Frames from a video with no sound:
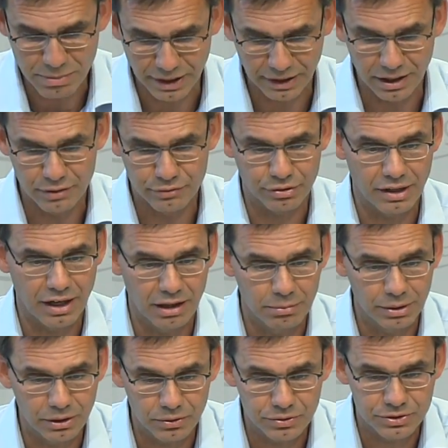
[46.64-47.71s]
Menge in
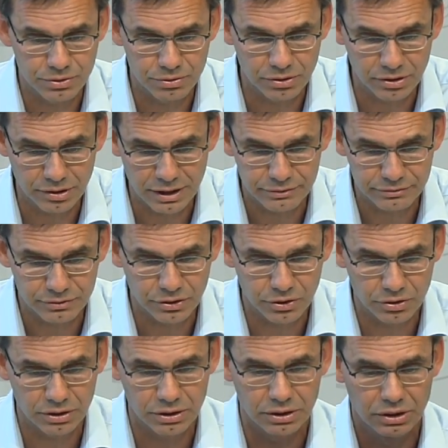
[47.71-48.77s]
Vorarlberg auch zurückgreifen
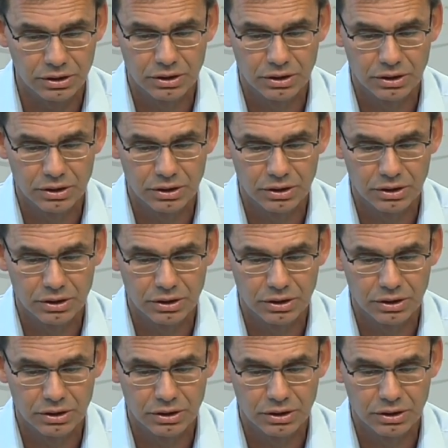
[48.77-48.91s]
können.